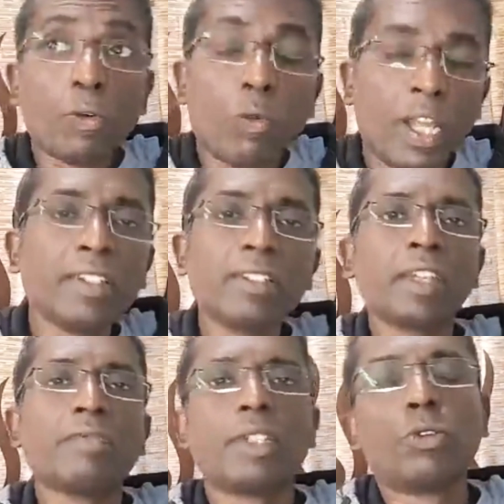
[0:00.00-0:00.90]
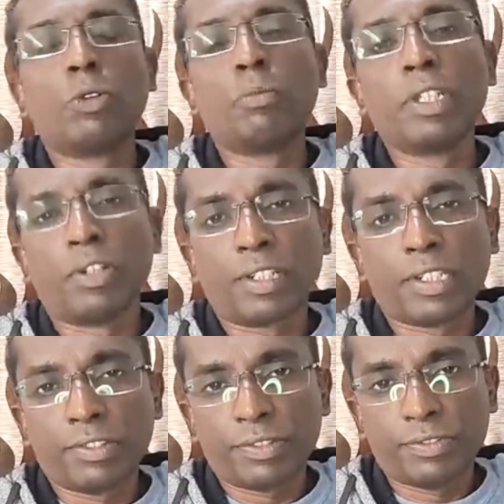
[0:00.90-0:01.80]
वेन कैन बी गो
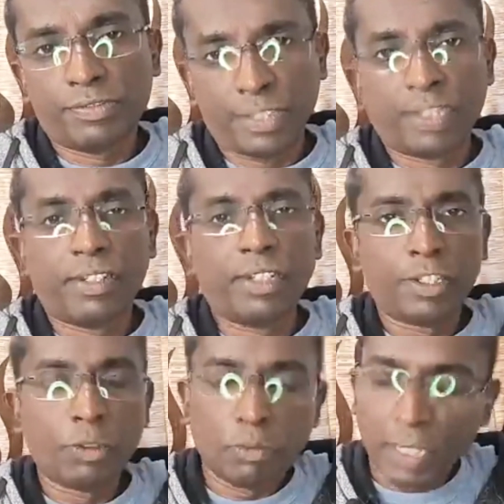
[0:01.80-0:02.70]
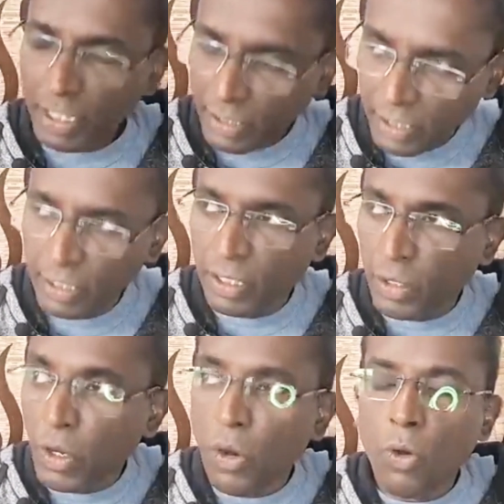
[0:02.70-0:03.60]
बियॉन्ड द फिकल ईगो माइंड
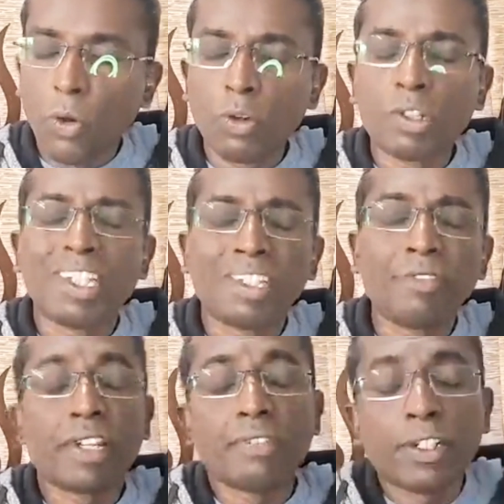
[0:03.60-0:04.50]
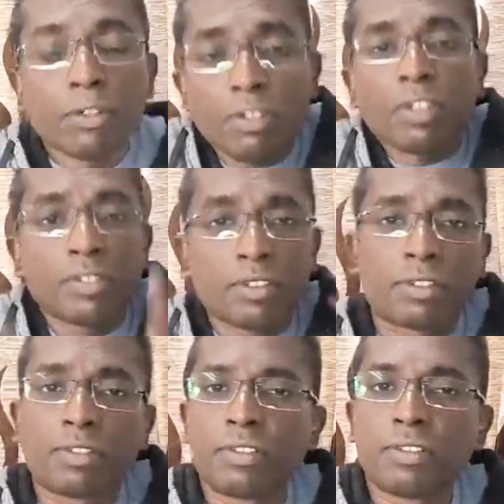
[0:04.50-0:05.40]
ओनली वेन वी नोटिस
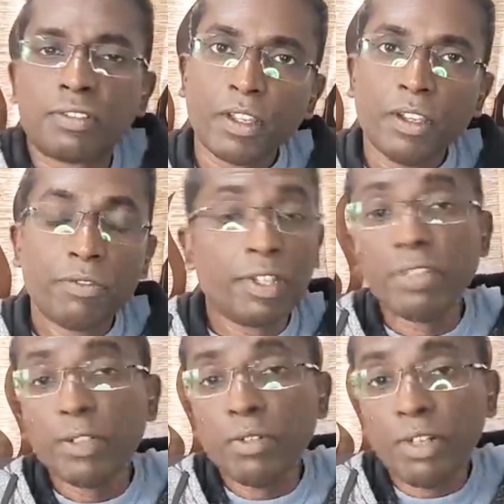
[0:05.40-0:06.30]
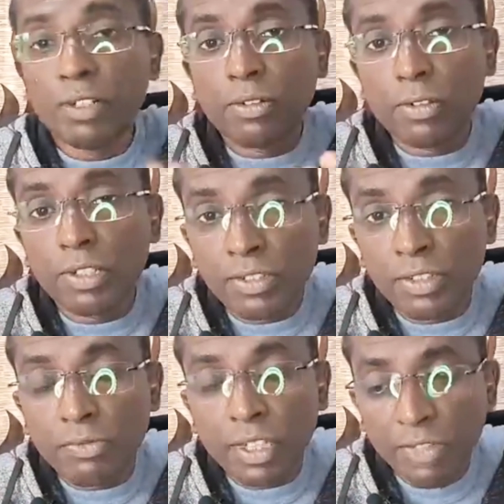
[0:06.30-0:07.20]
दिस वेन वी डू नॉट नोटिस
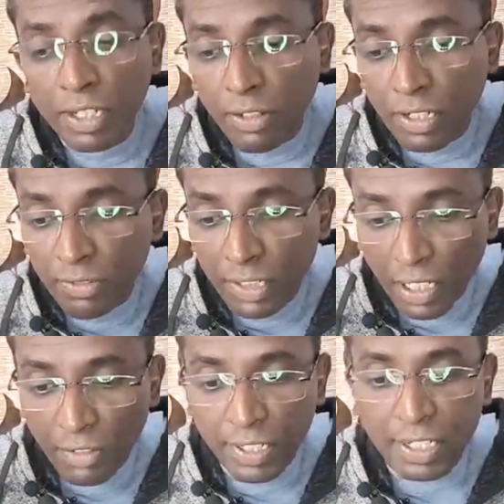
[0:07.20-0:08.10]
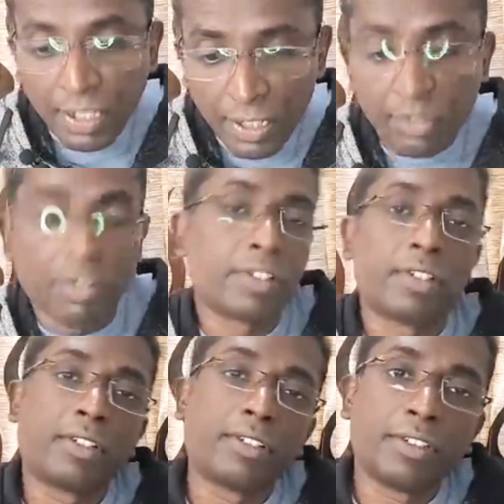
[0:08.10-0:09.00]
दिस वेन वी आर नॉट इवन अवेयर एंड
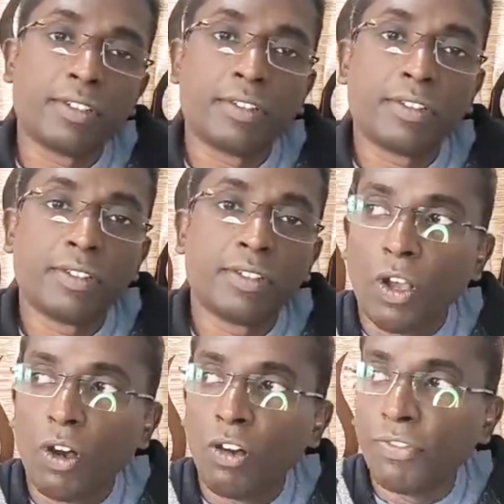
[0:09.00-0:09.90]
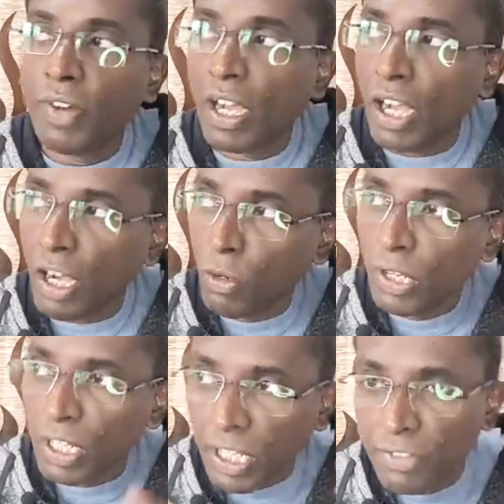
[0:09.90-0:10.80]
कॉन्शियस ऑफ हाउ
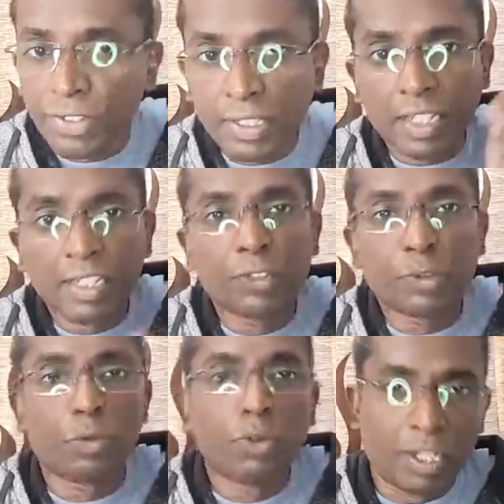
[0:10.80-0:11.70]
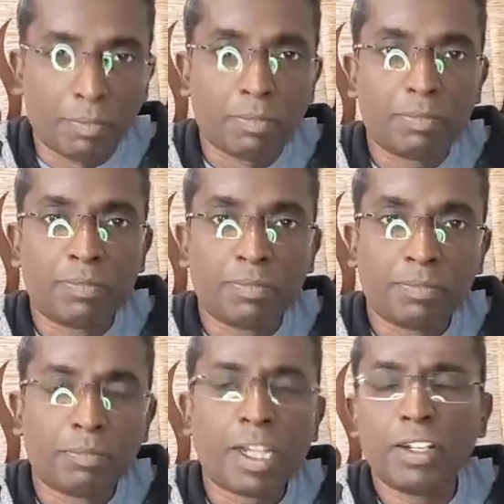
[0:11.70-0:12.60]
आर लाइफ इज गेटिंग स्क्रूड अप
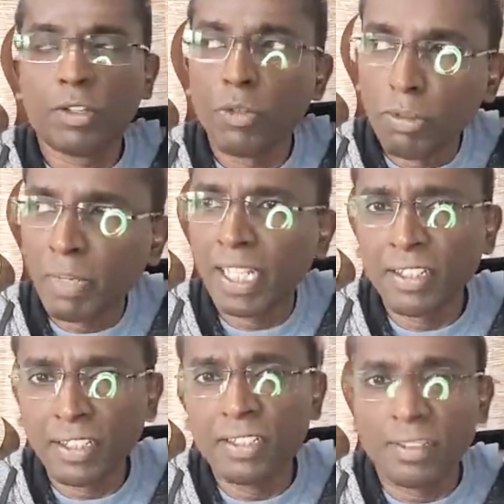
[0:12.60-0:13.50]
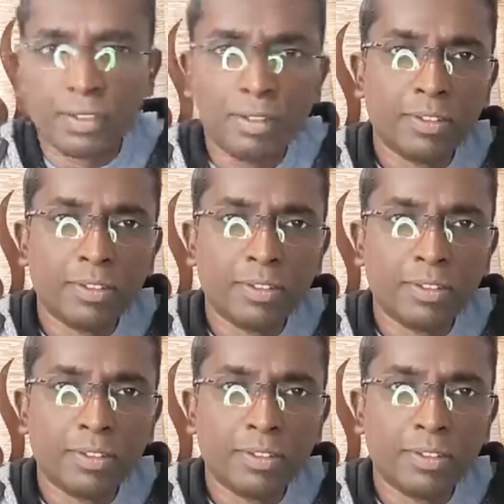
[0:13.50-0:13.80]
बाय आर ओन माइंड एंड ईगो